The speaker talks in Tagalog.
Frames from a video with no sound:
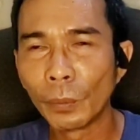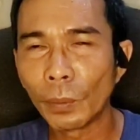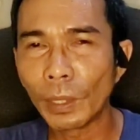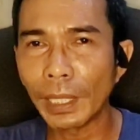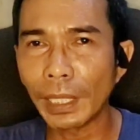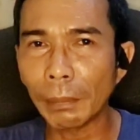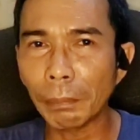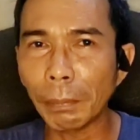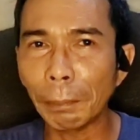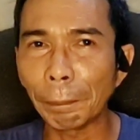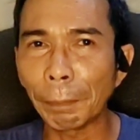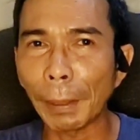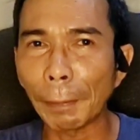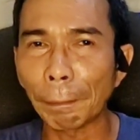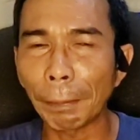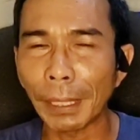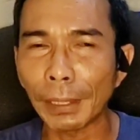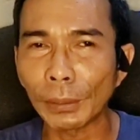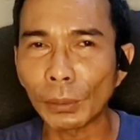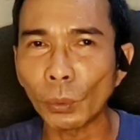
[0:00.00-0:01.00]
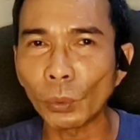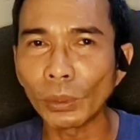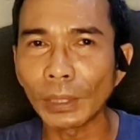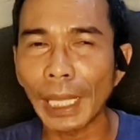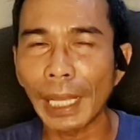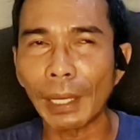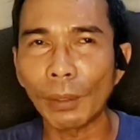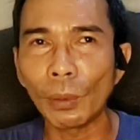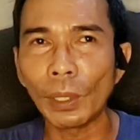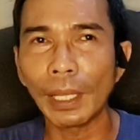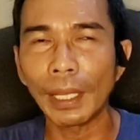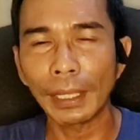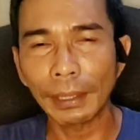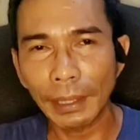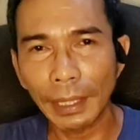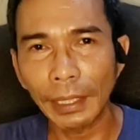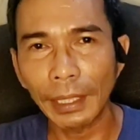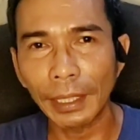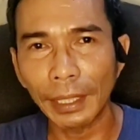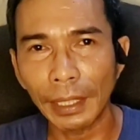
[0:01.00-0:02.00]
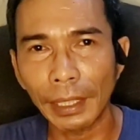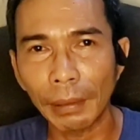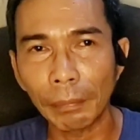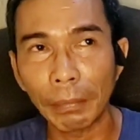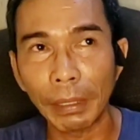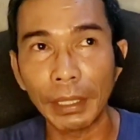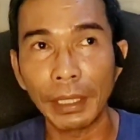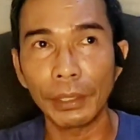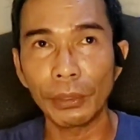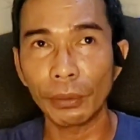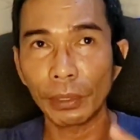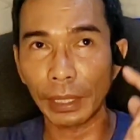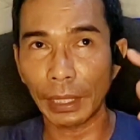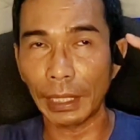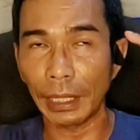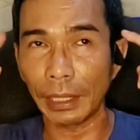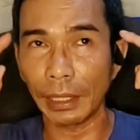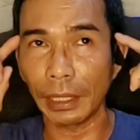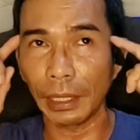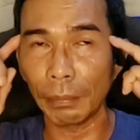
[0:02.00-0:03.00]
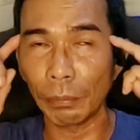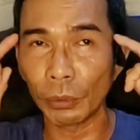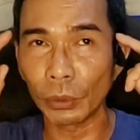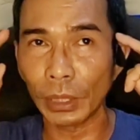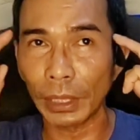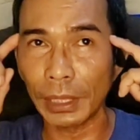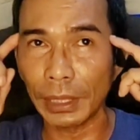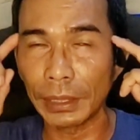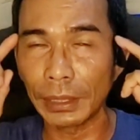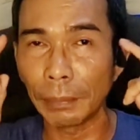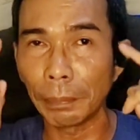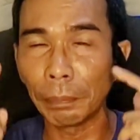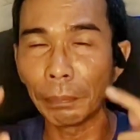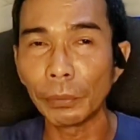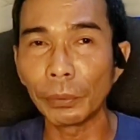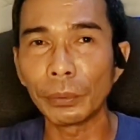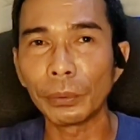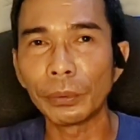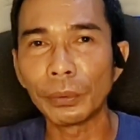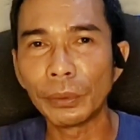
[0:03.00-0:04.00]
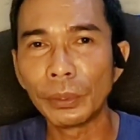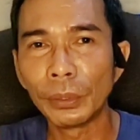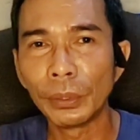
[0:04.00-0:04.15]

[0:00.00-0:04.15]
Wala namang perfectong tao lahat nagkakamali. Yun ang ilagay mo sa isip mo.